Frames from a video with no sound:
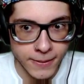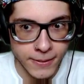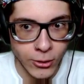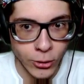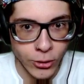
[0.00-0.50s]

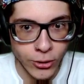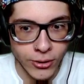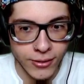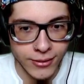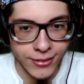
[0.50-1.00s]
¿O no?
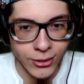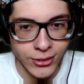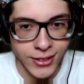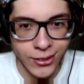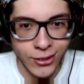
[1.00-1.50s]
No
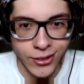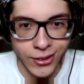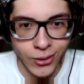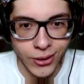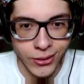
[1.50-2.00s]
sé, no lo
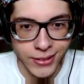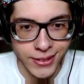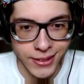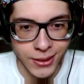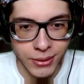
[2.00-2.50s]
recuerdo
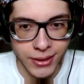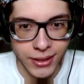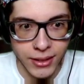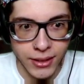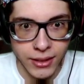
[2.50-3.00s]

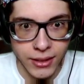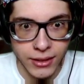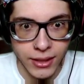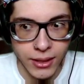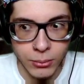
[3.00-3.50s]
exactamente.
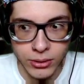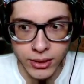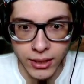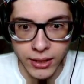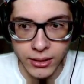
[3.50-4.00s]
Tenemos
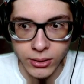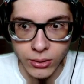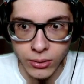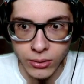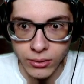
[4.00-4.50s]
el disco.